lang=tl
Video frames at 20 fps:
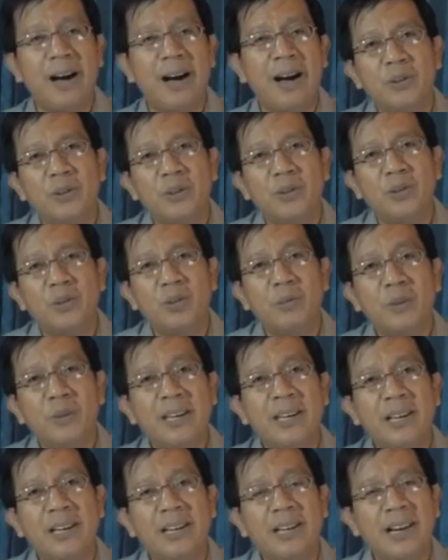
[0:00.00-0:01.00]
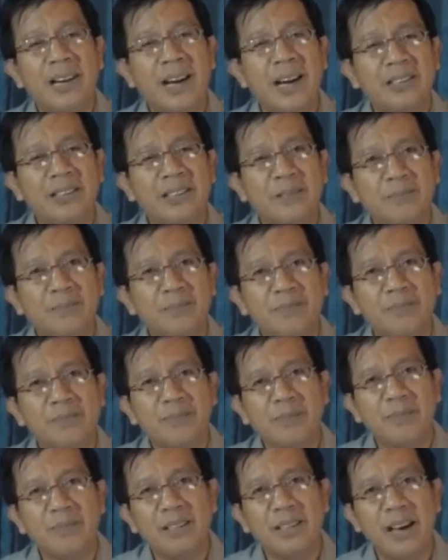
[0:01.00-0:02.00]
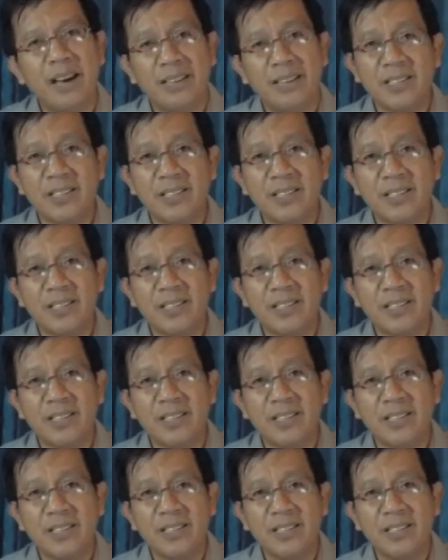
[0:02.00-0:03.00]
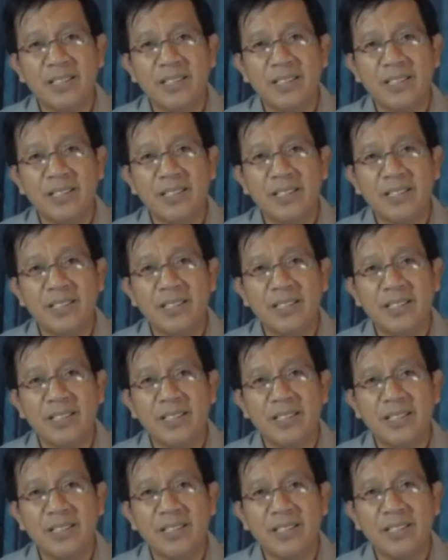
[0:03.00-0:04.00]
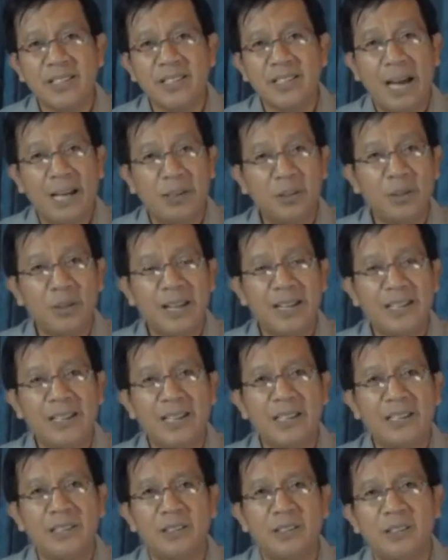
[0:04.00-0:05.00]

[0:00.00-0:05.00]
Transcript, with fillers: No? Tumigil ang lahat. Nakansila ang maraming mga plano natin.